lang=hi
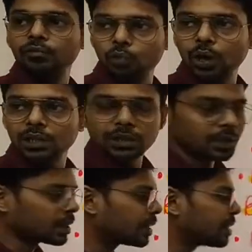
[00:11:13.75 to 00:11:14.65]
वो आता
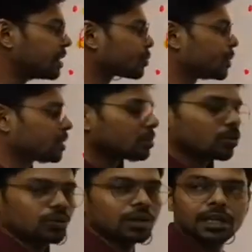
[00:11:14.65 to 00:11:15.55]
है किडनीज पे
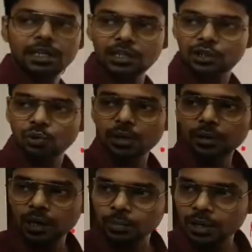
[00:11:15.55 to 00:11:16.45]
और किडनीज थोड़ा
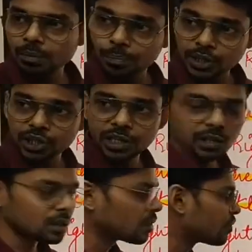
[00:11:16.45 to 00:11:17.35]
कमर में पीछे
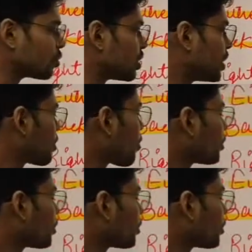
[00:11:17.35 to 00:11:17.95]
की तरफ होती है